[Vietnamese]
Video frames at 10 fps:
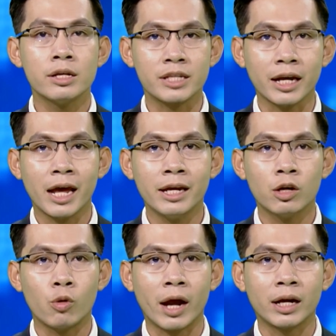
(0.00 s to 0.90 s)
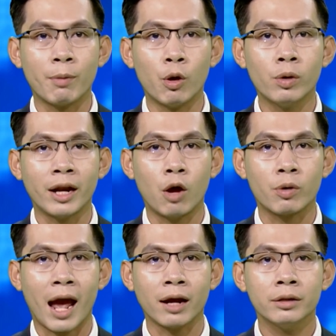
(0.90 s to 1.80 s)
sáng nay đoàn đại biểu lãnh
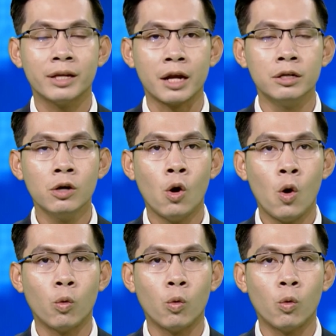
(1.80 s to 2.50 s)
đạo đảng, nhà nước,